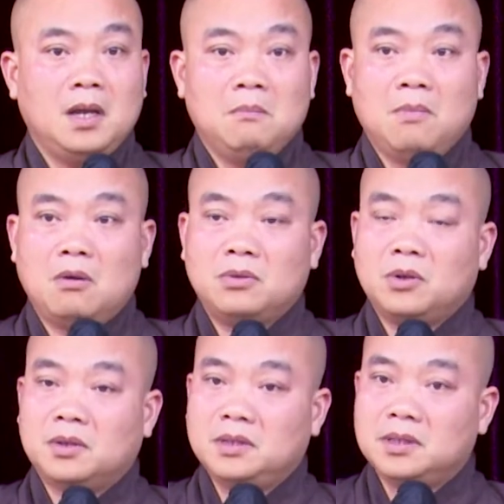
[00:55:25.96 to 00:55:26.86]
Một
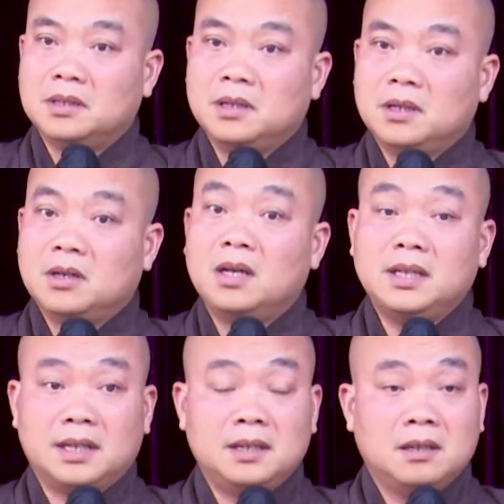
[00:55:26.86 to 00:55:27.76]
giọt nước nói
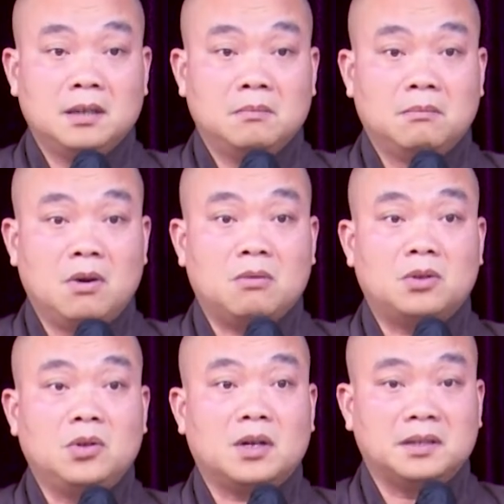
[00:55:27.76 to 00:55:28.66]
gì? Một
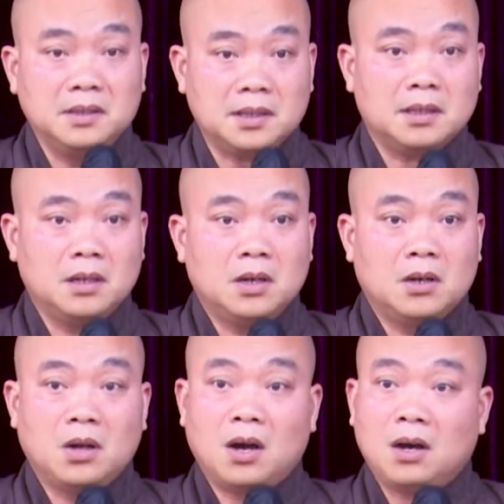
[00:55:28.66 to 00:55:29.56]
giọt nước
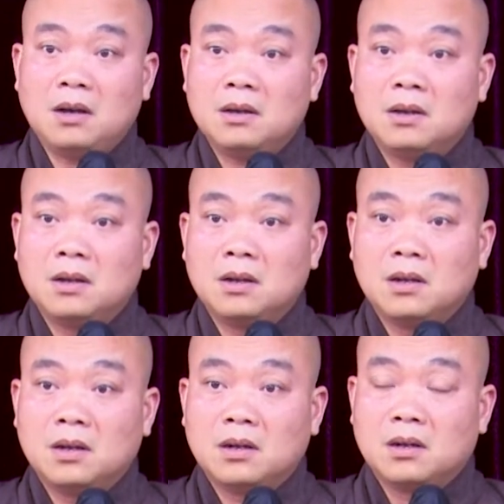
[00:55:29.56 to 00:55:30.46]
nó
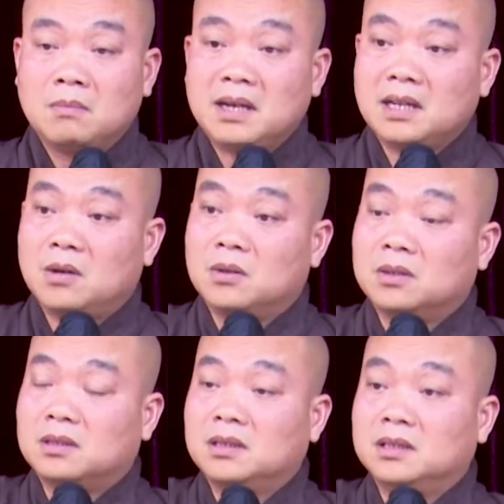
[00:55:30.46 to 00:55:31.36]
nó bắt đầu
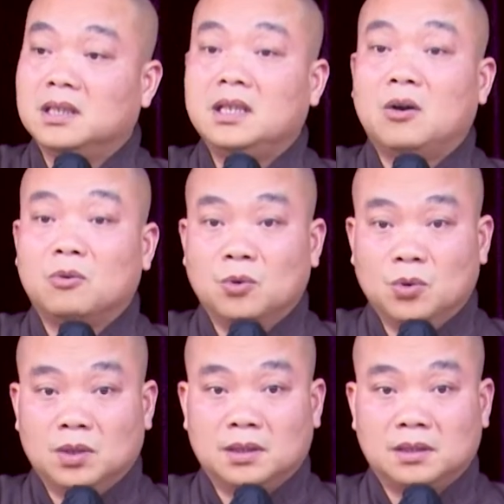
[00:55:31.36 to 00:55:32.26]
từ trên đầu
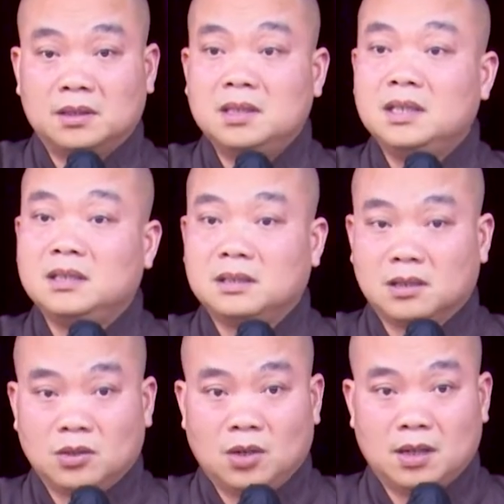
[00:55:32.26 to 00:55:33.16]
nguồn rơi
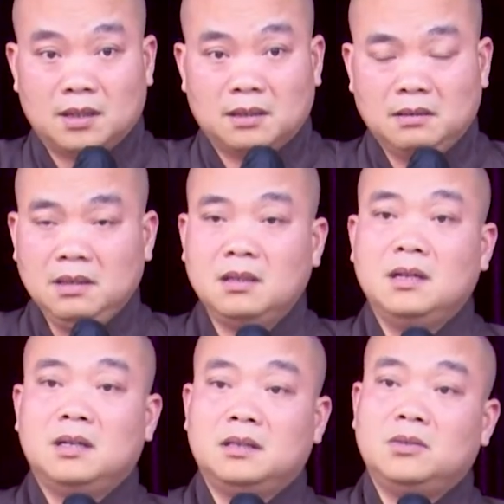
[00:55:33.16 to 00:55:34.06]
từng giọt nhưng
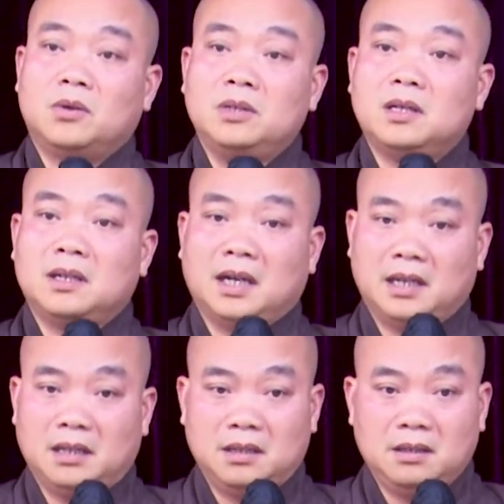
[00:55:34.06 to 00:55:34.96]
những giọt nước này